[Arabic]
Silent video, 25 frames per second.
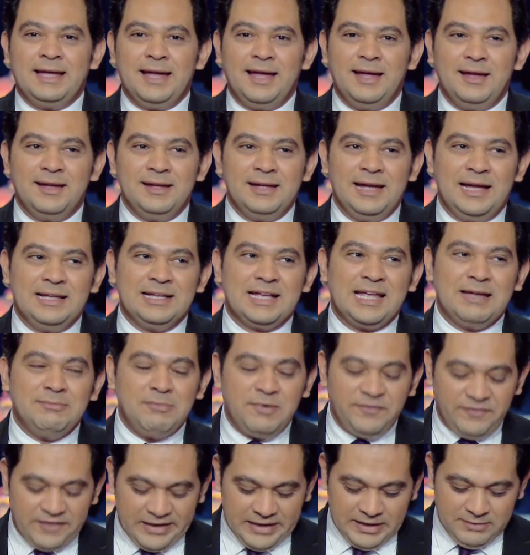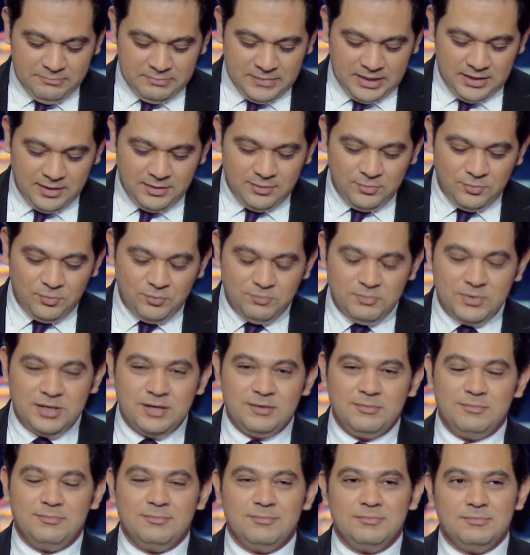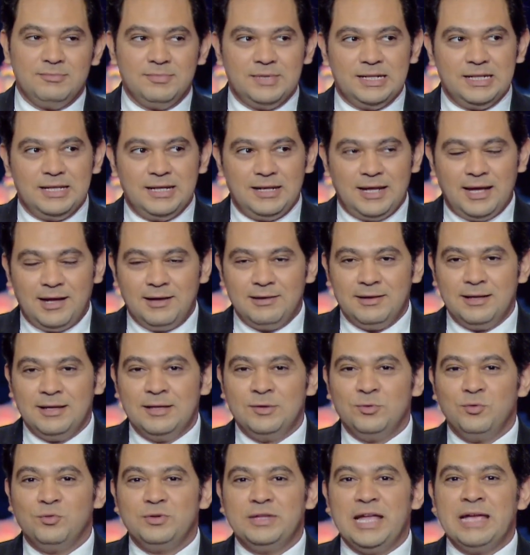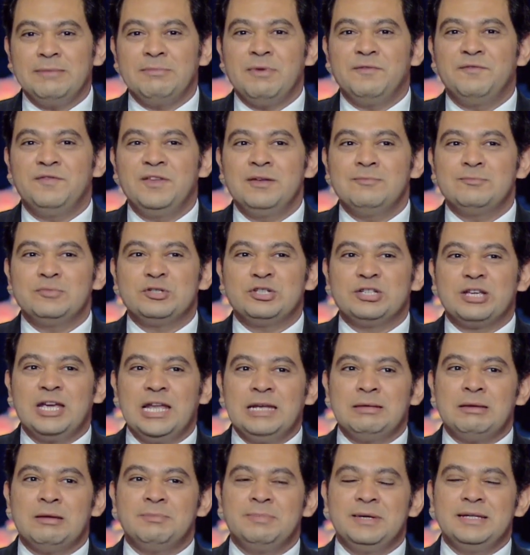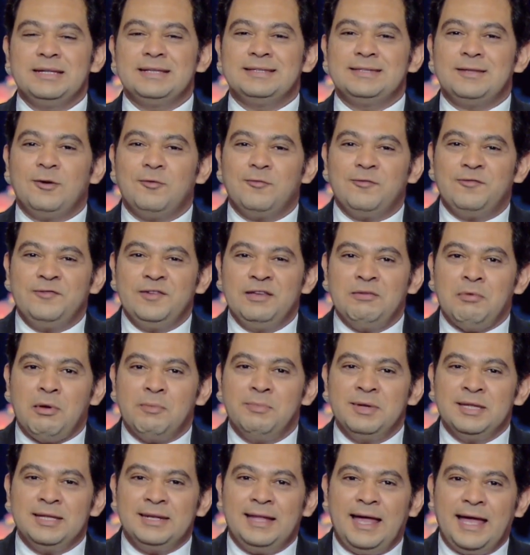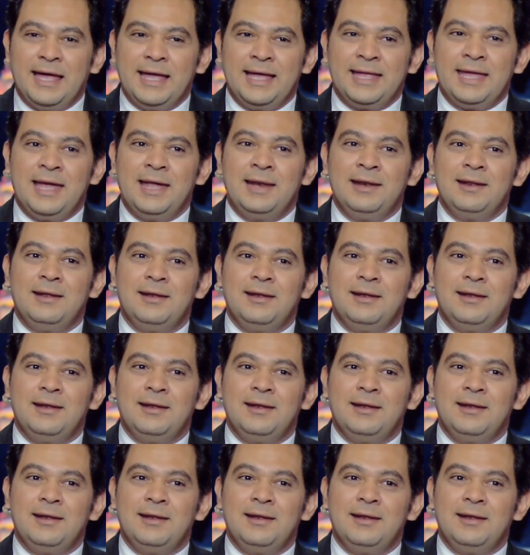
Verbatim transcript: يعني كما فهمنا ومن انه دايما في مشكله ما بين التوفيق وما بين الحياه